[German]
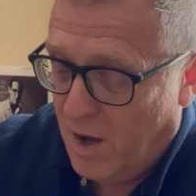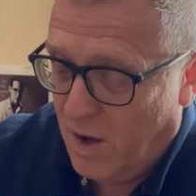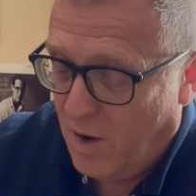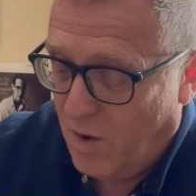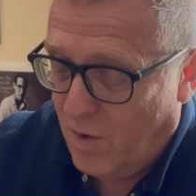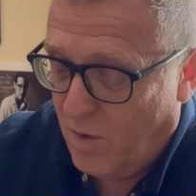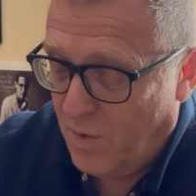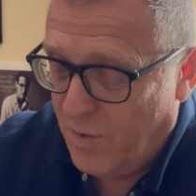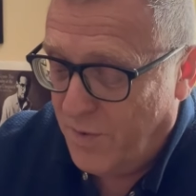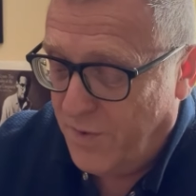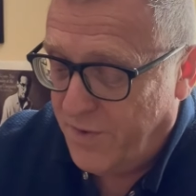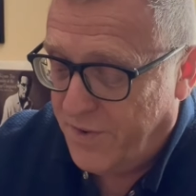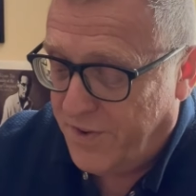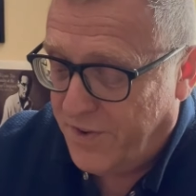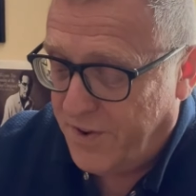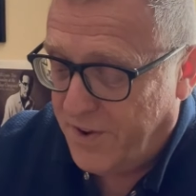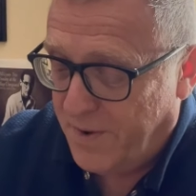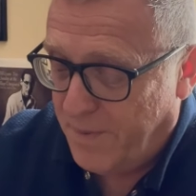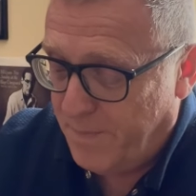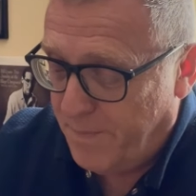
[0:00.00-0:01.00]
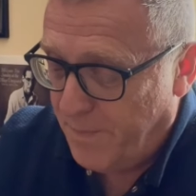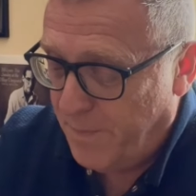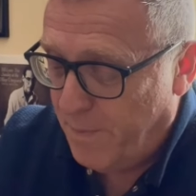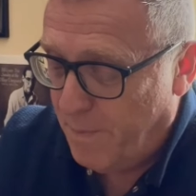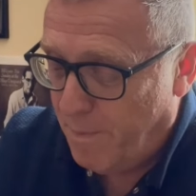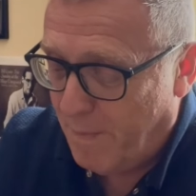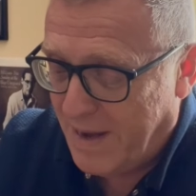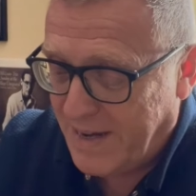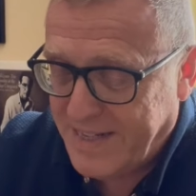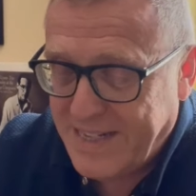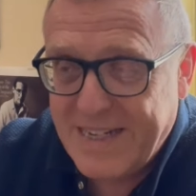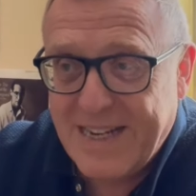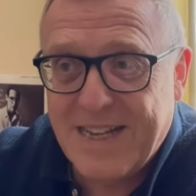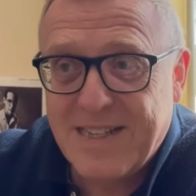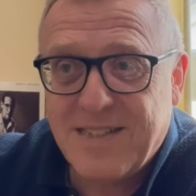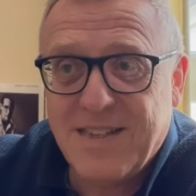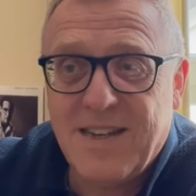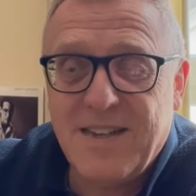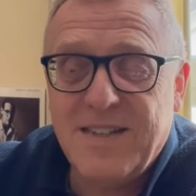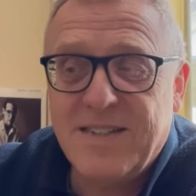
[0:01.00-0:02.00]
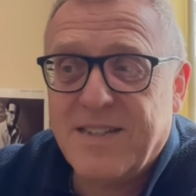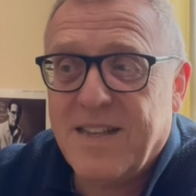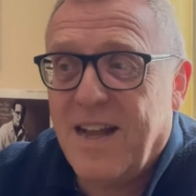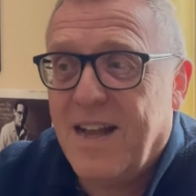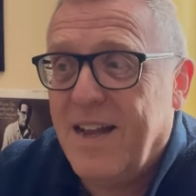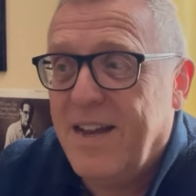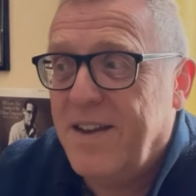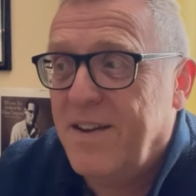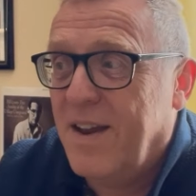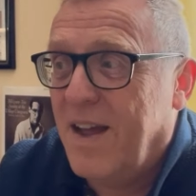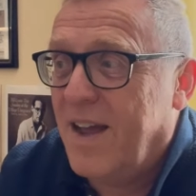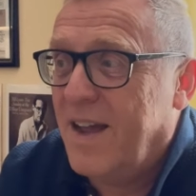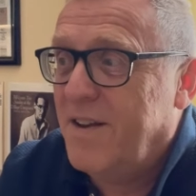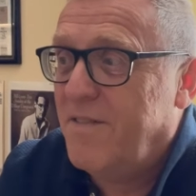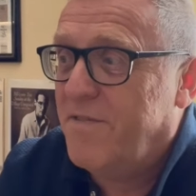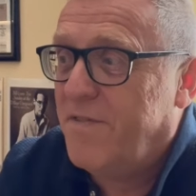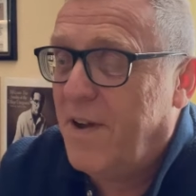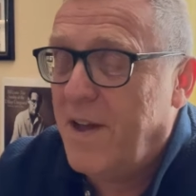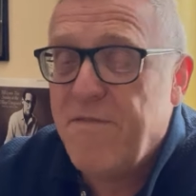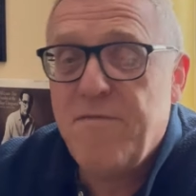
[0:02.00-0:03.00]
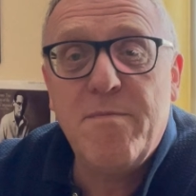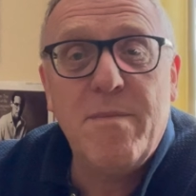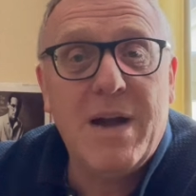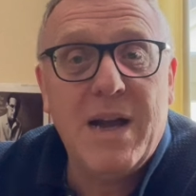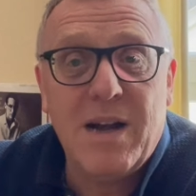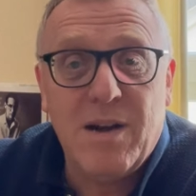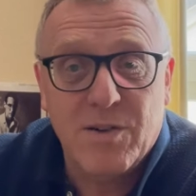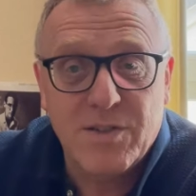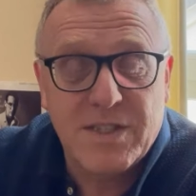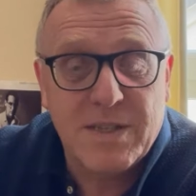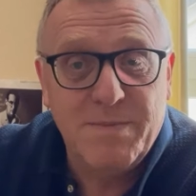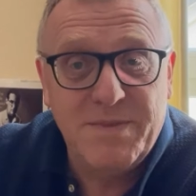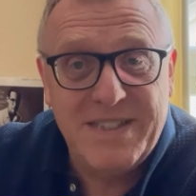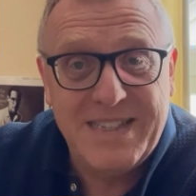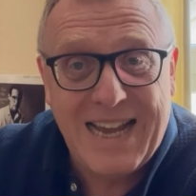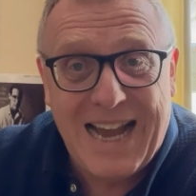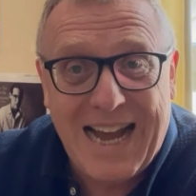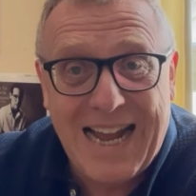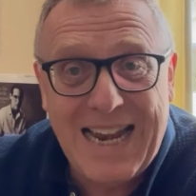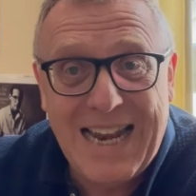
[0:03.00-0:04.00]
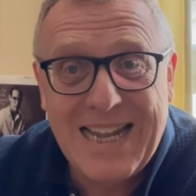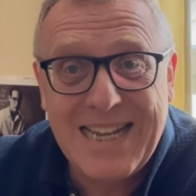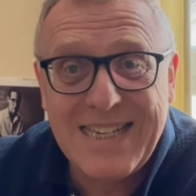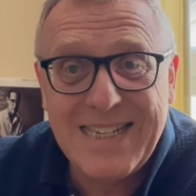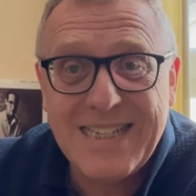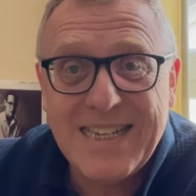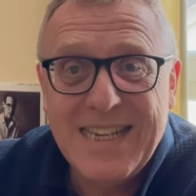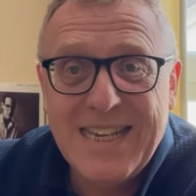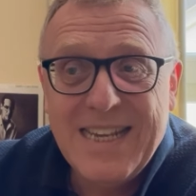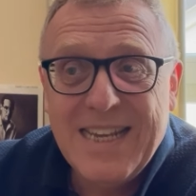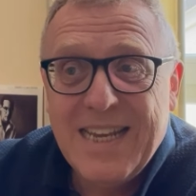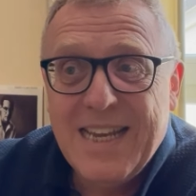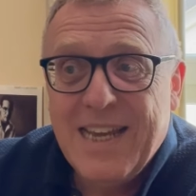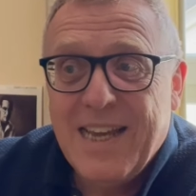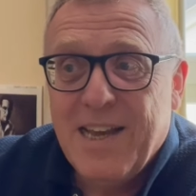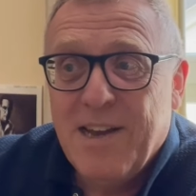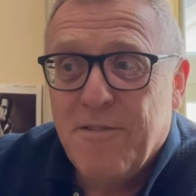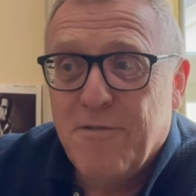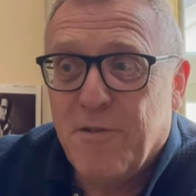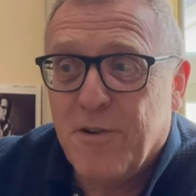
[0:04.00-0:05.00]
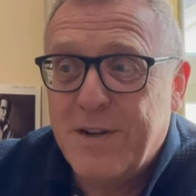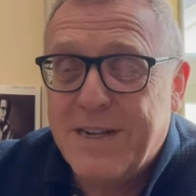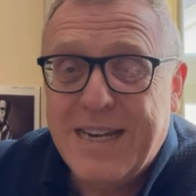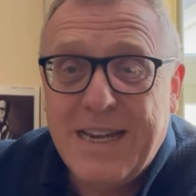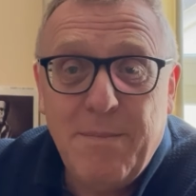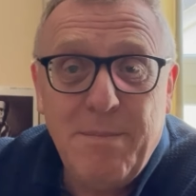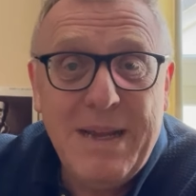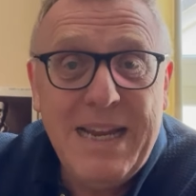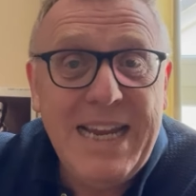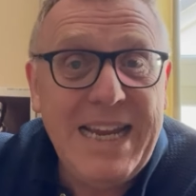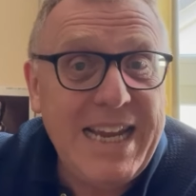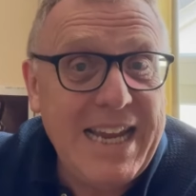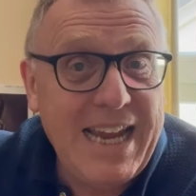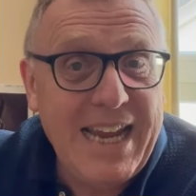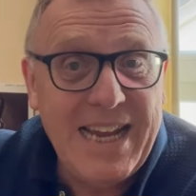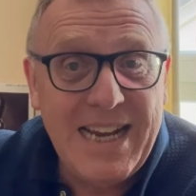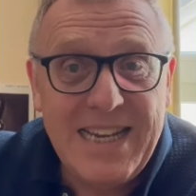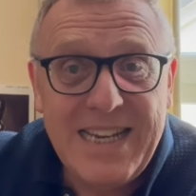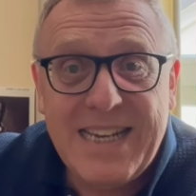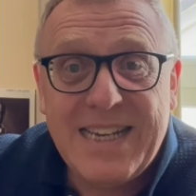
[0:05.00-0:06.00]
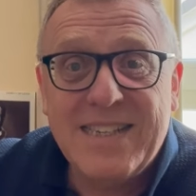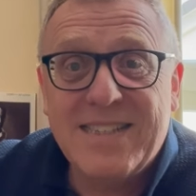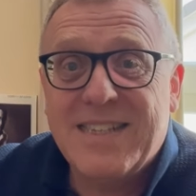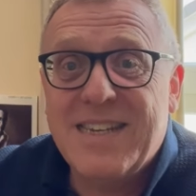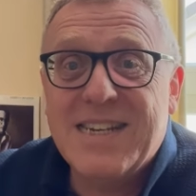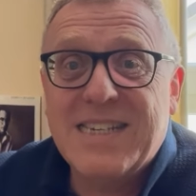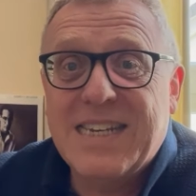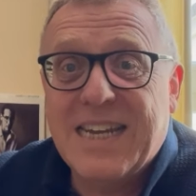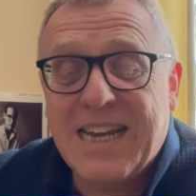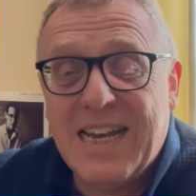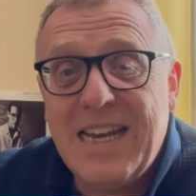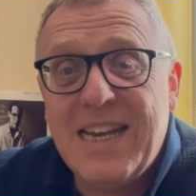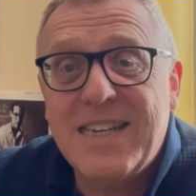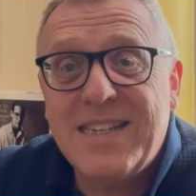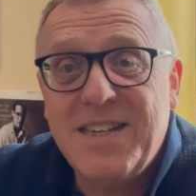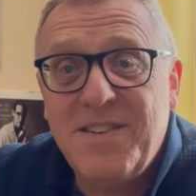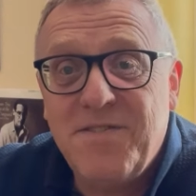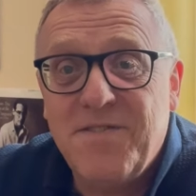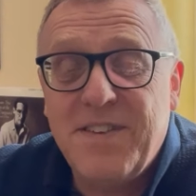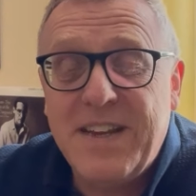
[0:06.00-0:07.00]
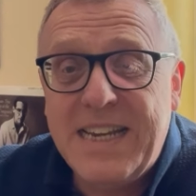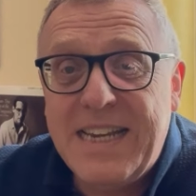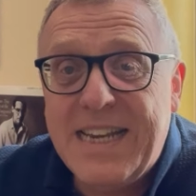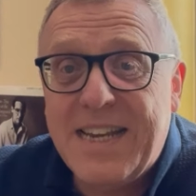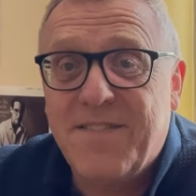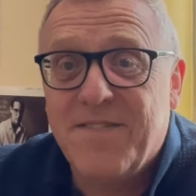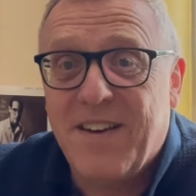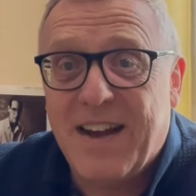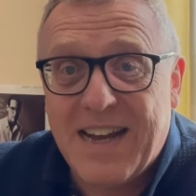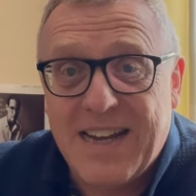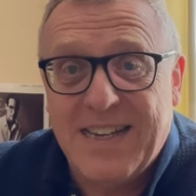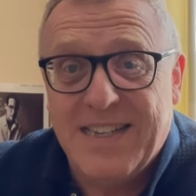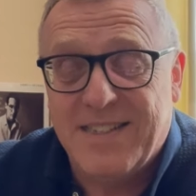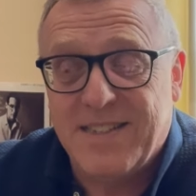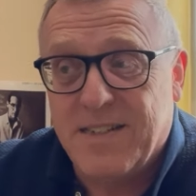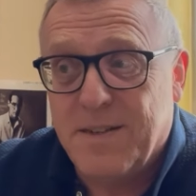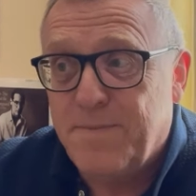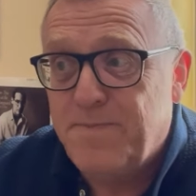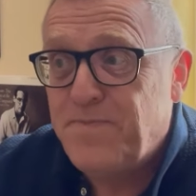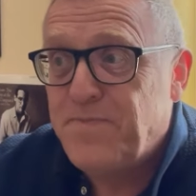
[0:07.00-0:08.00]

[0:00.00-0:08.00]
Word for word: Und Martin Esser ist ein, ein Pfeifenmacher aus dem Saarland, von dem ich ehrlich gesagt relativ wenig weiß.